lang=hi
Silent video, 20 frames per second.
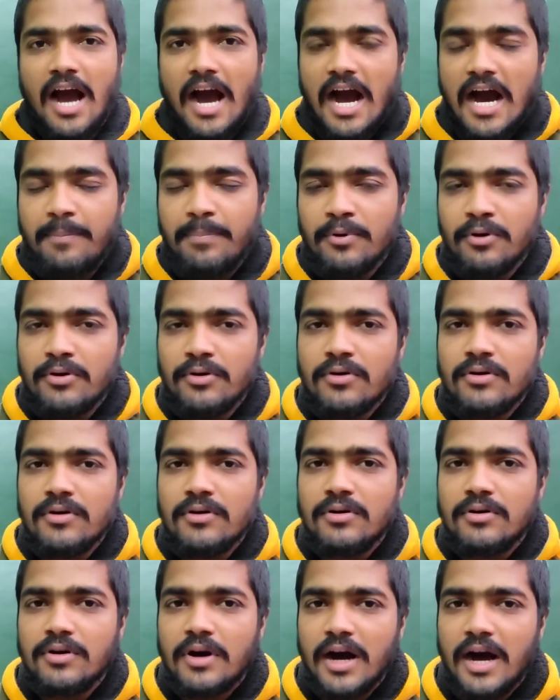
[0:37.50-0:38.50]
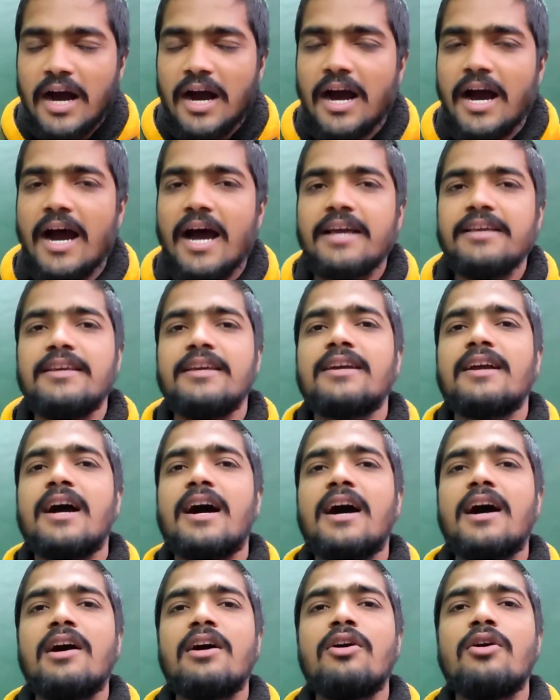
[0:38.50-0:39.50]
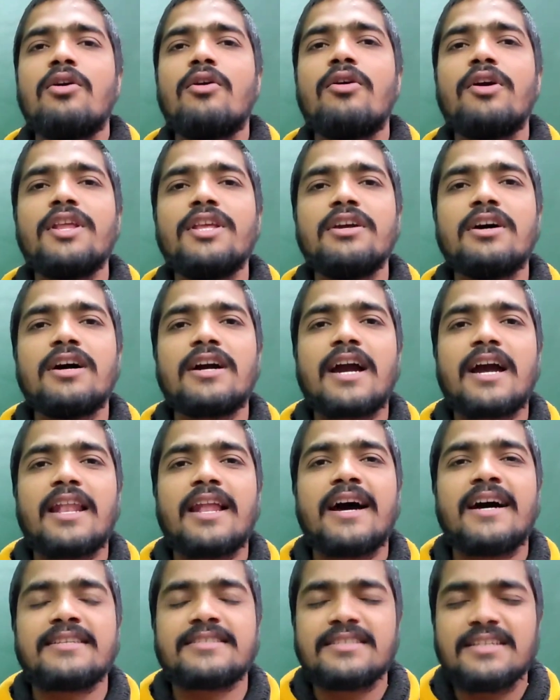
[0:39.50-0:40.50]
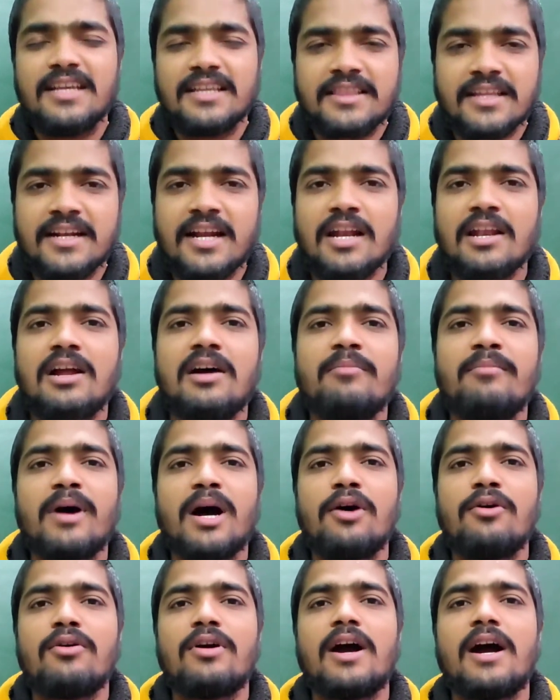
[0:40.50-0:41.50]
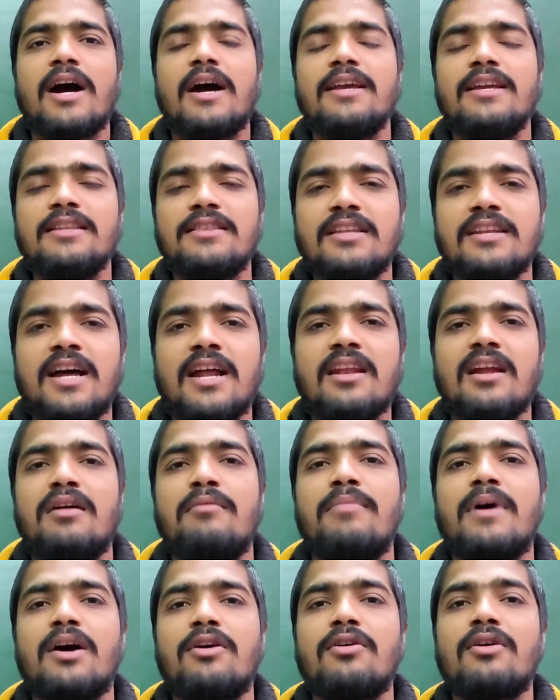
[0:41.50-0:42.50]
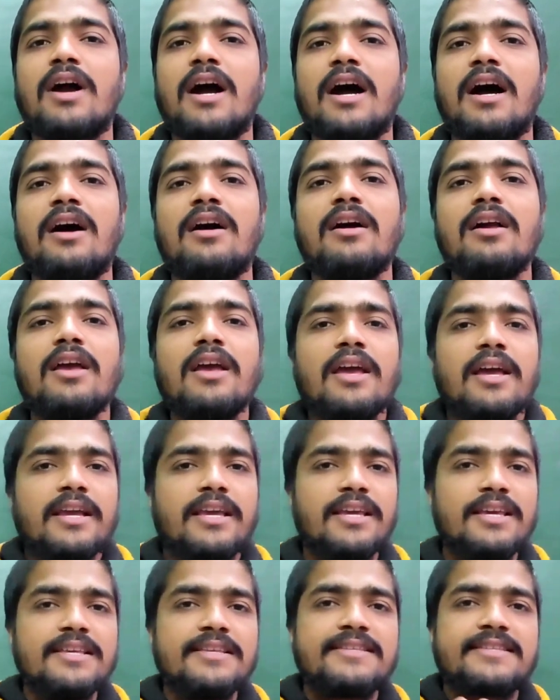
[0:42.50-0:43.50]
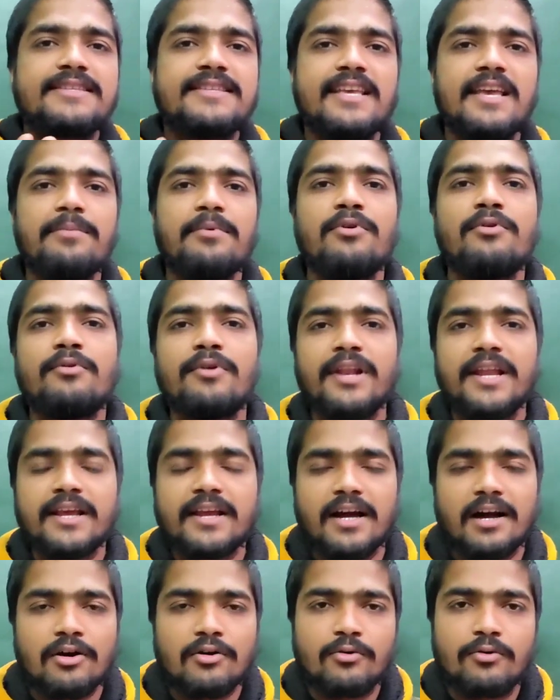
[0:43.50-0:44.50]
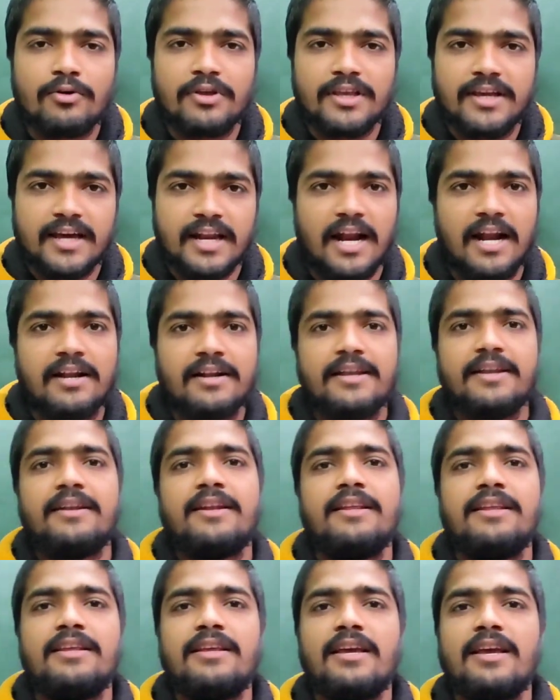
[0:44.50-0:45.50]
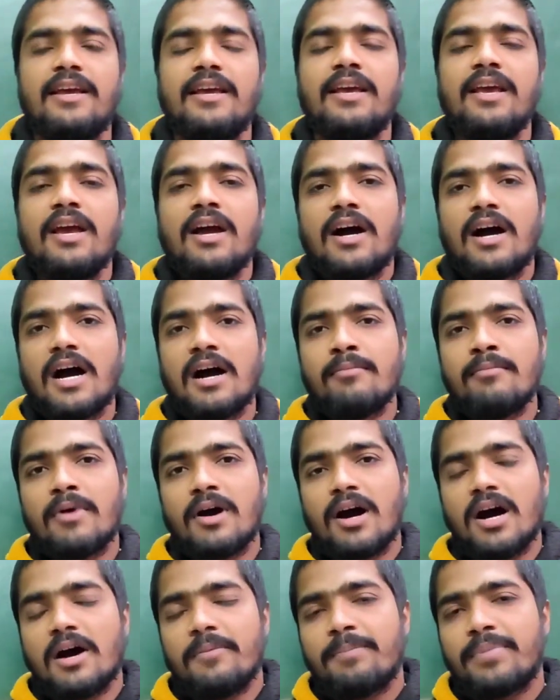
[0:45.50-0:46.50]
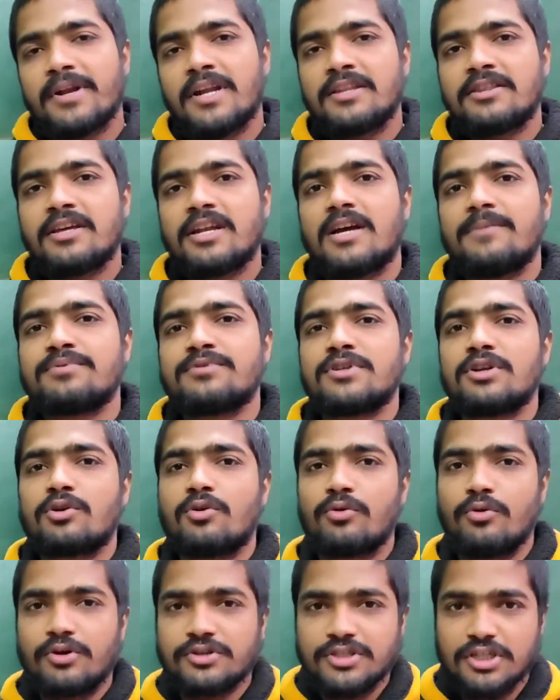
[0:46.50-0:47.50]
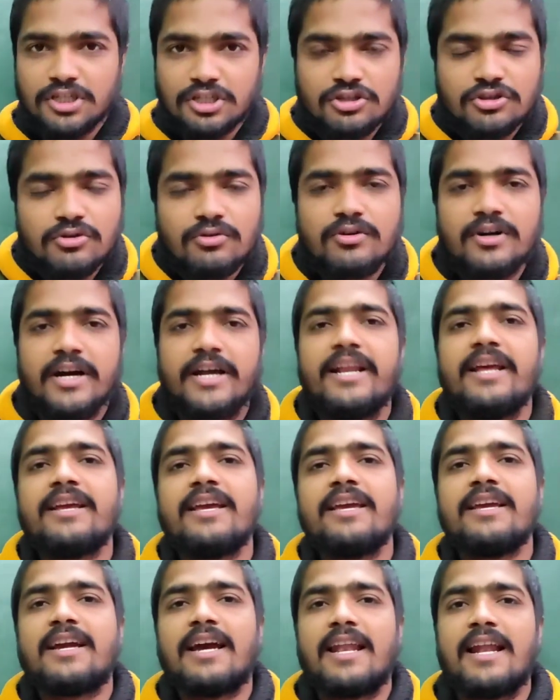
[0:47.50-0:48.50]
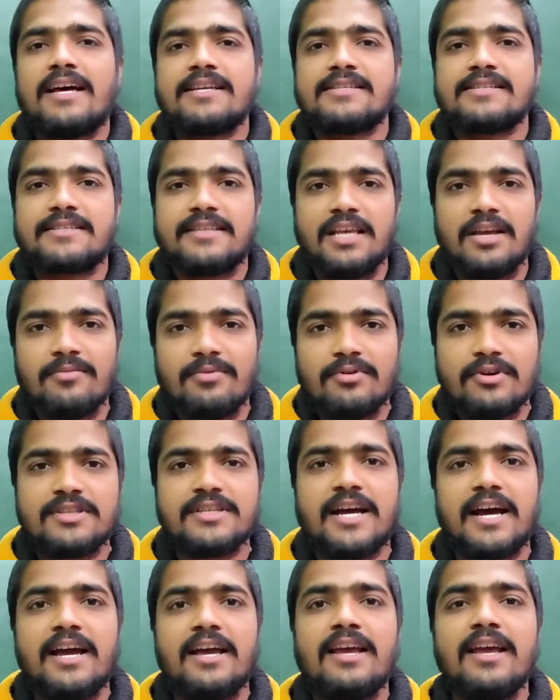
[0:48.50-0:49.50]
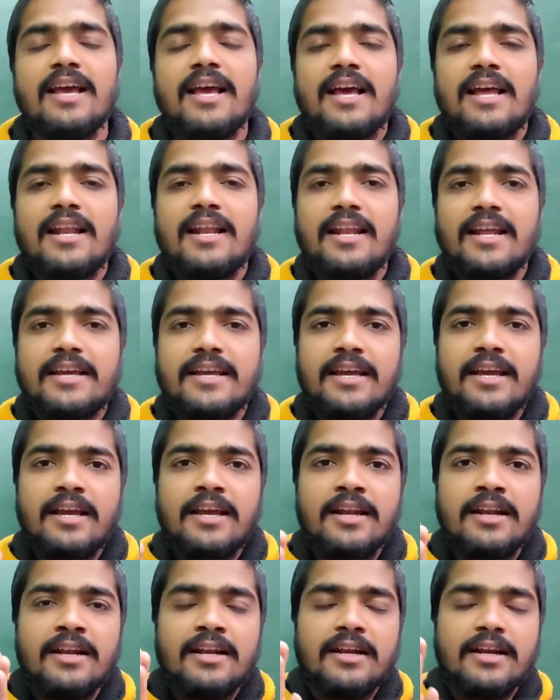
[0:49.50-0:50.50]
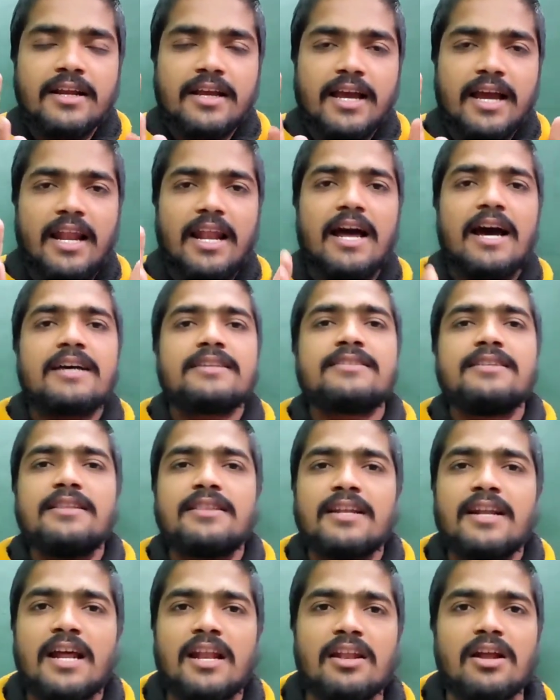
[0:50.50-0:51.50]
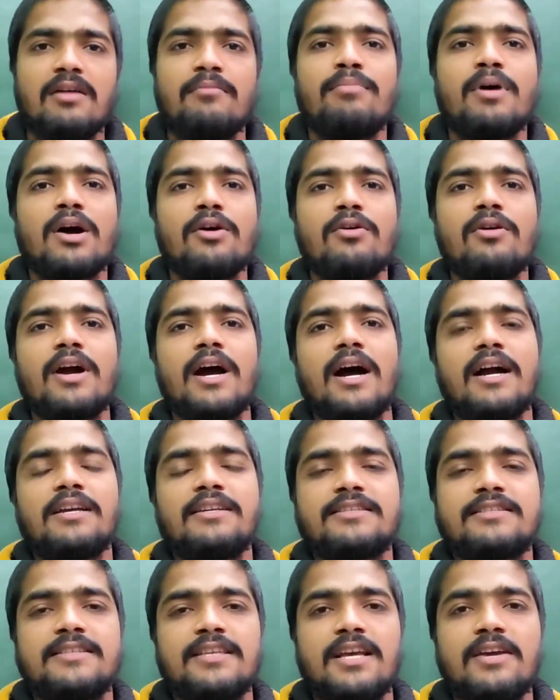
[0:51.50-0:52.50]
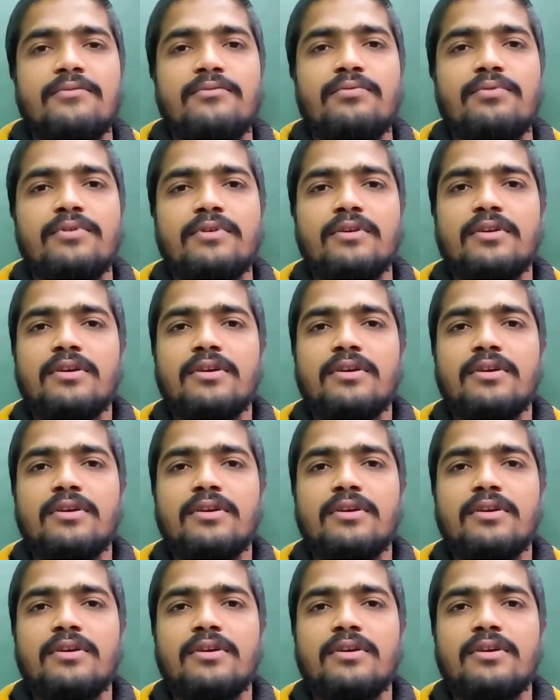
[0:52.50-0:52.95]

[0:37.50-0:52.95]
आप लोग आइएगा और यह क्लास इतना लंबा होगा इतना लंबा होगा कि सेव होने का कोई गारंटी नहीं है हम अपने तरफ से कोशिश तो करेंगे क्लास सेव हो जाए लेकिन क्लास इतना लंबा होगा कि सेव